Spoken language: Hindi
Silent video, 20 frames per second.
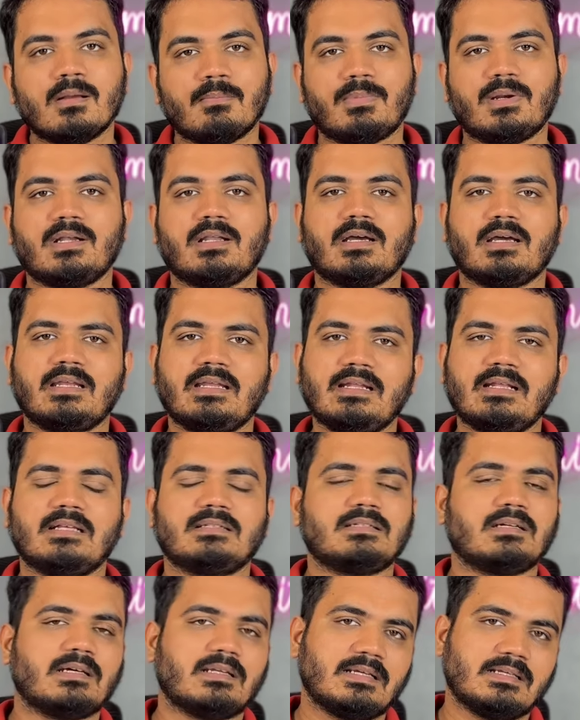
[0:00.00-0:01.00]
बट अगर इनकेस
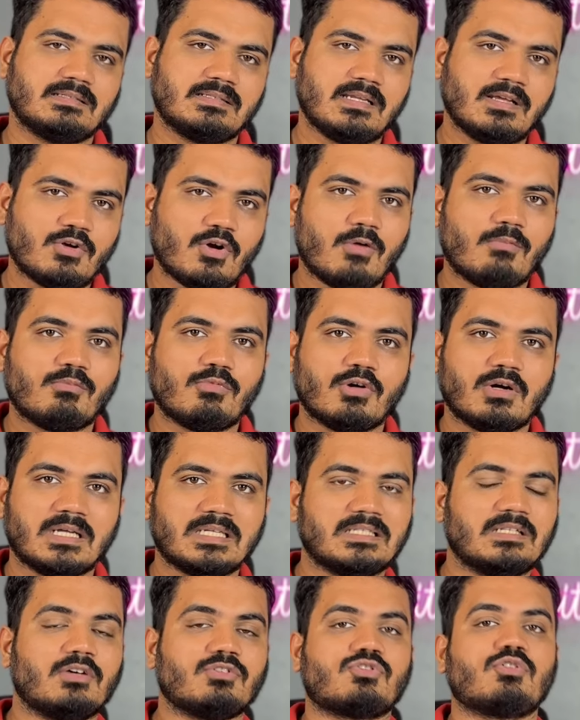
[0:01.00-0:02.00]
अगर किसी ने कॉम्बो
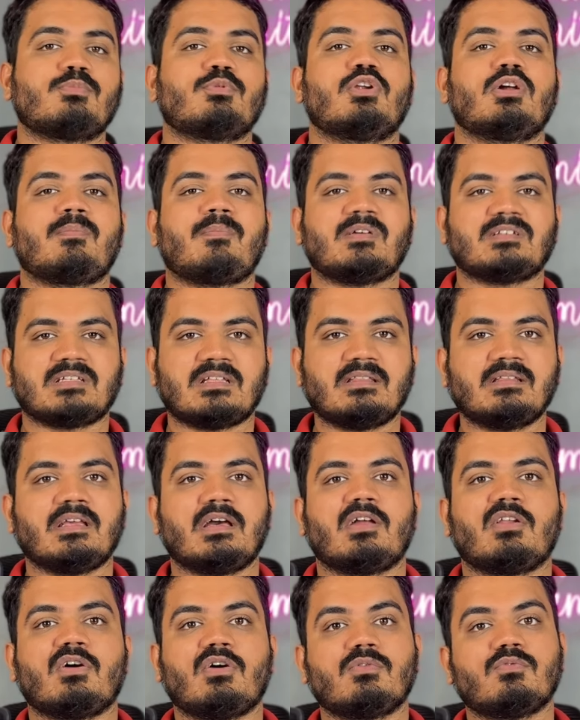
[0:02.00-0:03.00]
खरीदा उसको प्रोडक्ट पसंद नहीं आ
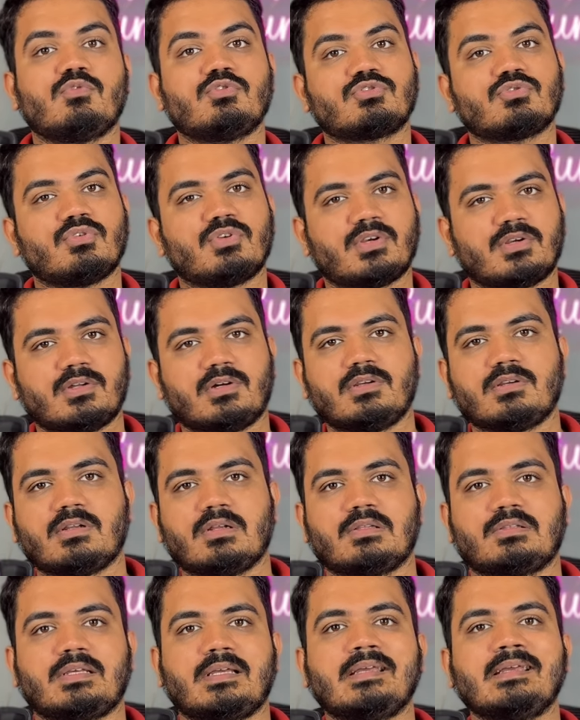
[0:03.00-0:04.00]
रहा और वो उसको रिटर्न
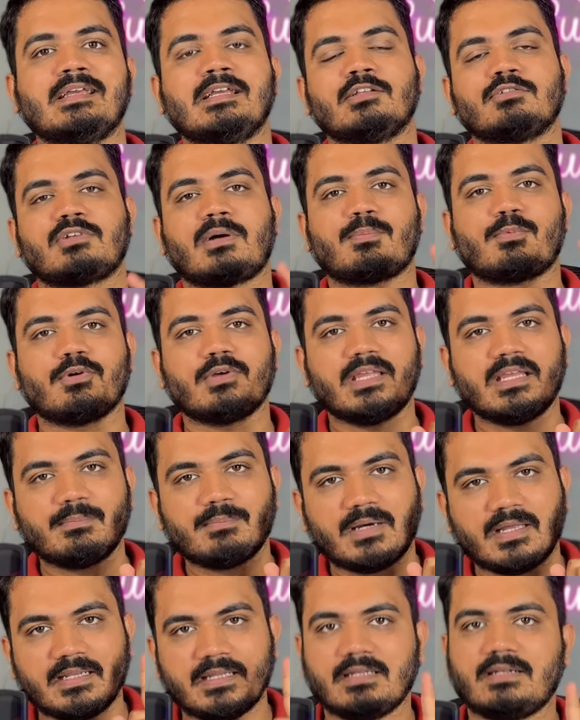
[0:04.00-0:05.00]
करता है तो आपको एक
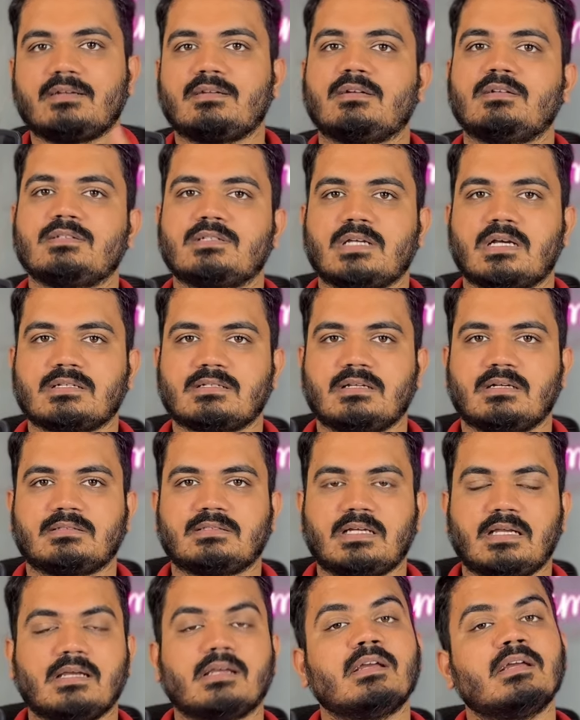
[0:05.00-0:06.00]
बार ही रिटर्न चार्ज
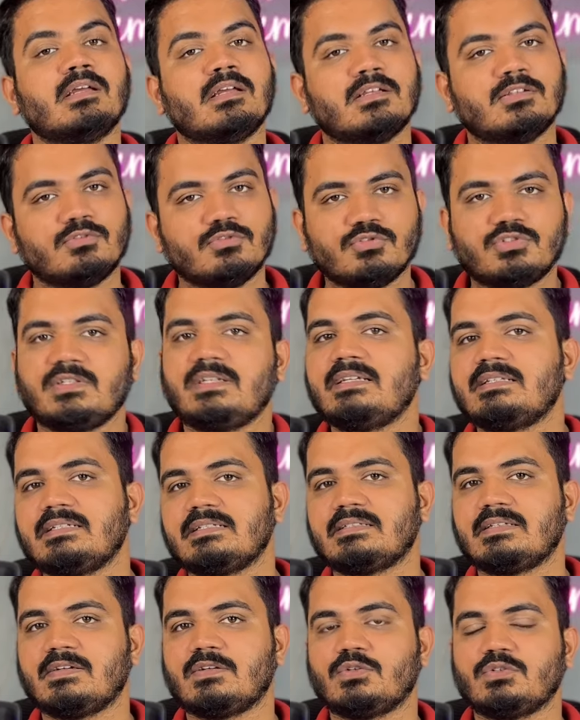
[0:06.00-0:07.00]
लगता है दूसरी
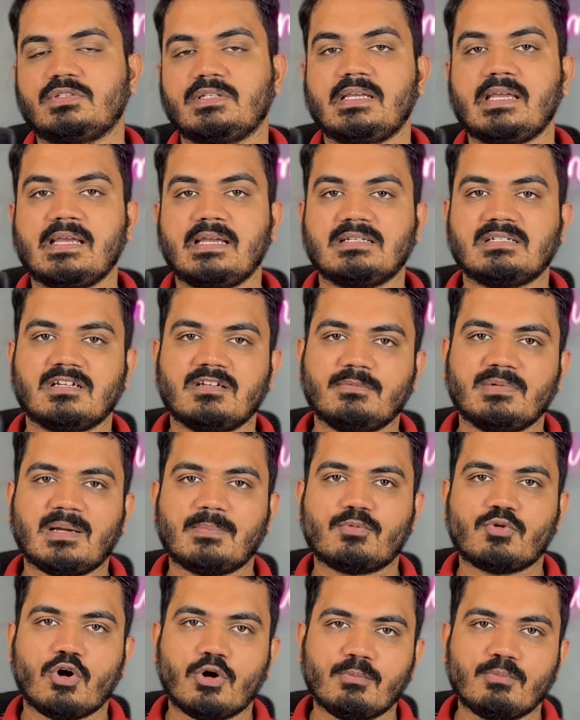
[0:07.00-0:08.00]
चीज़ ये होती है कि जब भी
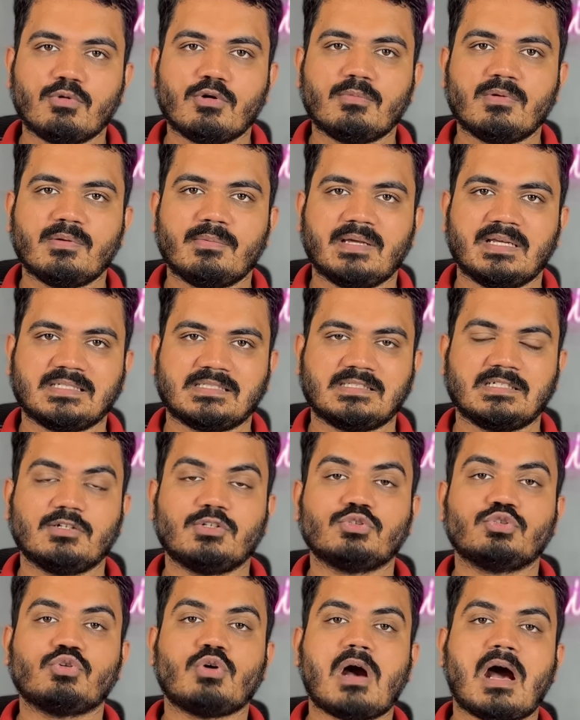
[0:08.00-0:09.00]
आप कॉम्बो में भेजते हो
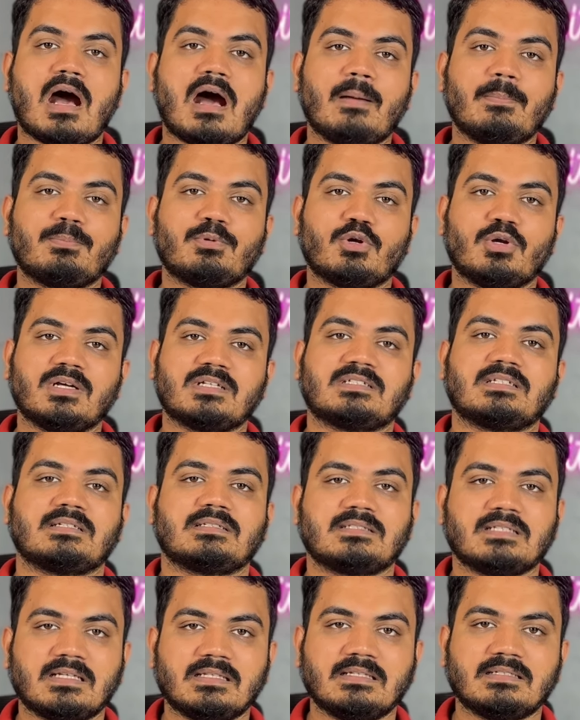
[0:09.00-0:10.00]
तो आप प्रोडक्ट
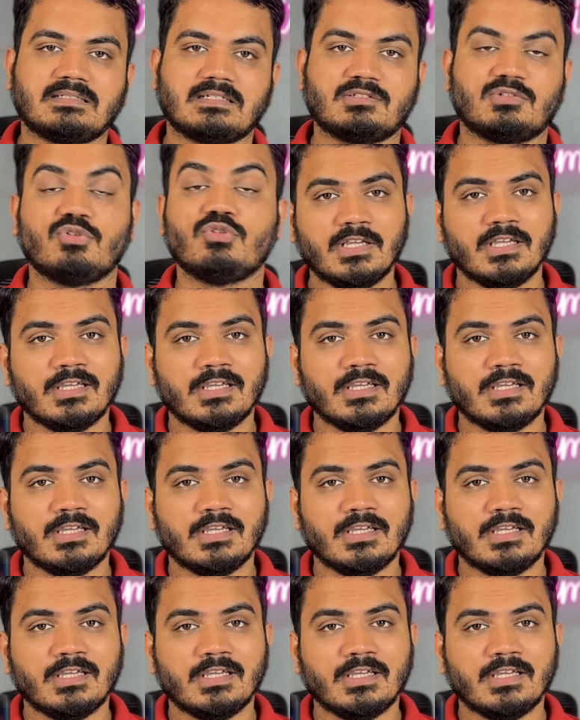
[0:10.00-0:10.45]
सस्ता दे सकते हो